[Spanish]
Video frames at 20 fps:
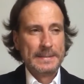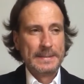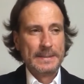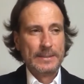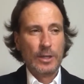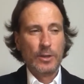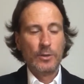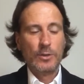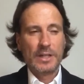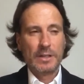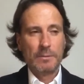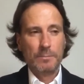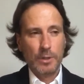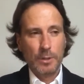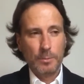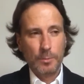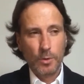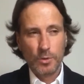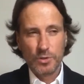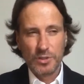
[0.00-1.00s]
Sí, hay un
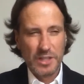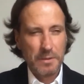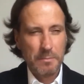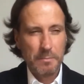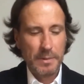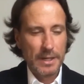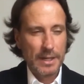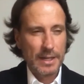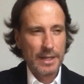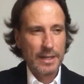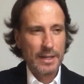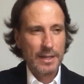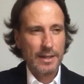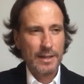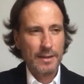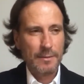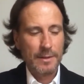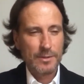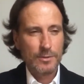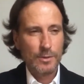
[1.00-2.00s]
ejemplo que pongo siempre,
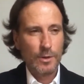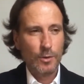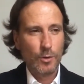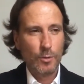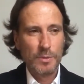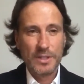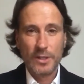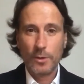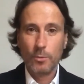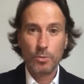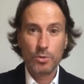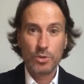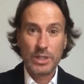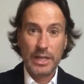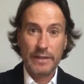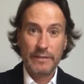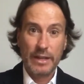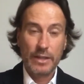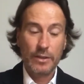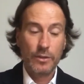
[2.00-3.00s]
que, además lo hago a mis alumnos
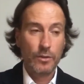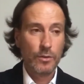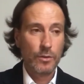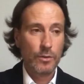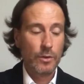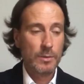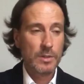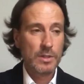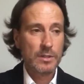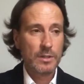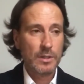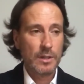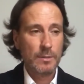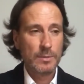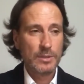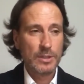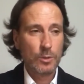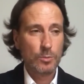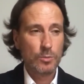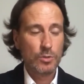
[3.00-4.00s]
cada año. a mis,
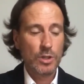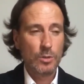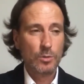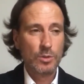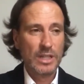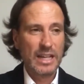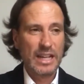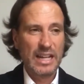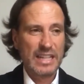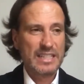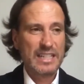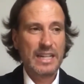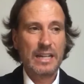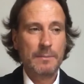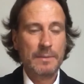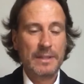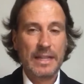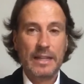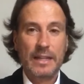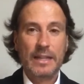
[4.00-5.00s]
alumnos hay un día en
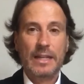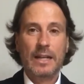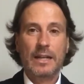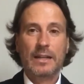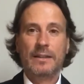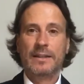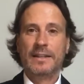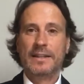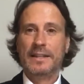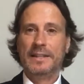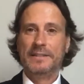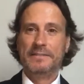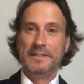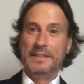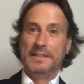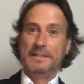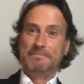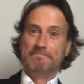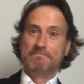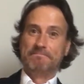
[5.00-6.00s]
clase, a mitad de la,
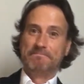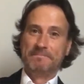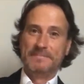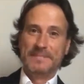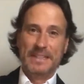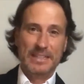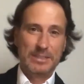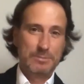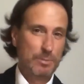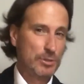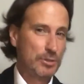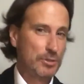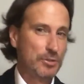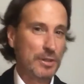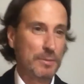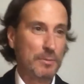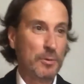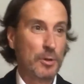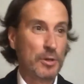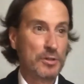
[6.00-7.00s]

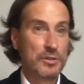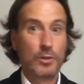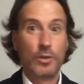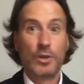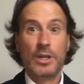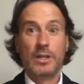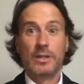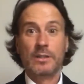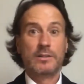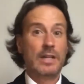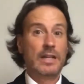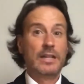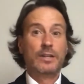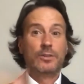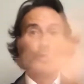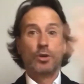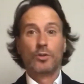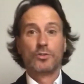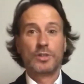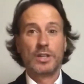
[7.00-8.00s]
exposición, a lo mejor les digo, oye,
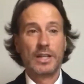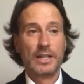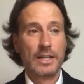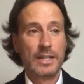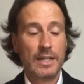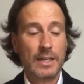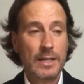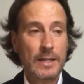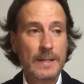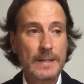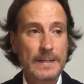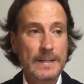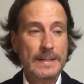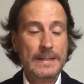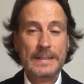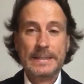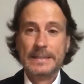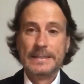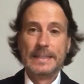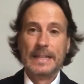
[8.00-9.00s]
salir todos del
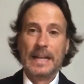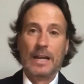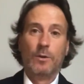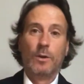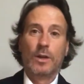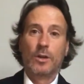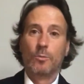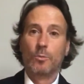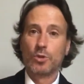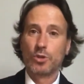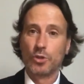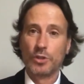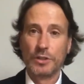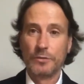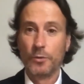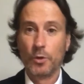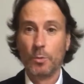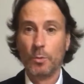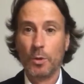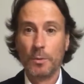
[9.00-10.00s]
aula con vuestro
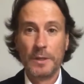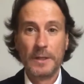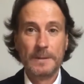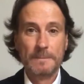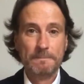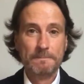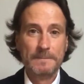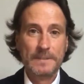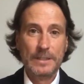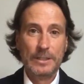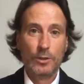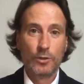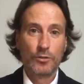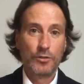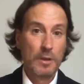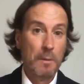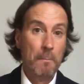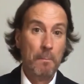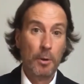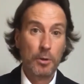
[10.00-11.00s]
teléfono móvil. Y
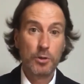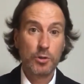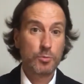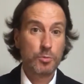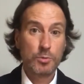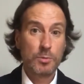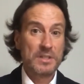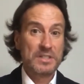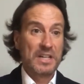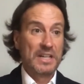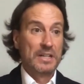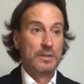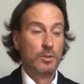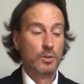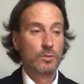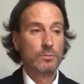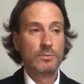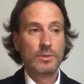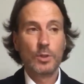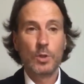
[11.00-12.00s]
los 100 pollos pues van
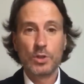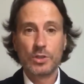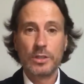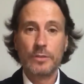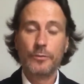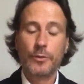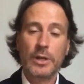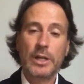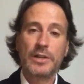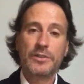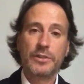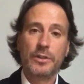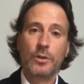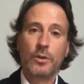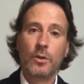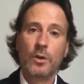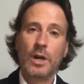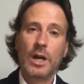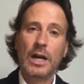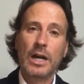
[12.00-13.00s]
saliendo. Y cuando están fuera les
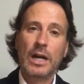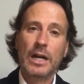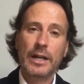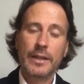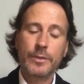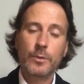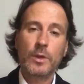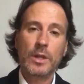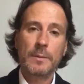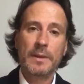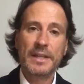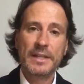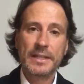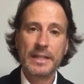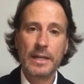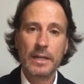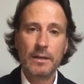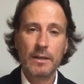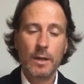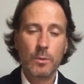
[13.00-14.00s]
digo, ahora haz una
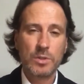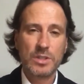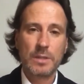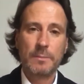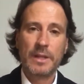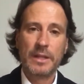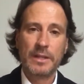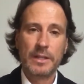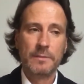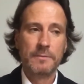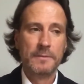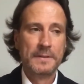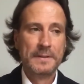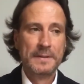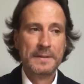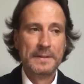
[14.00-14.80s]
llamadita a vuestra madre.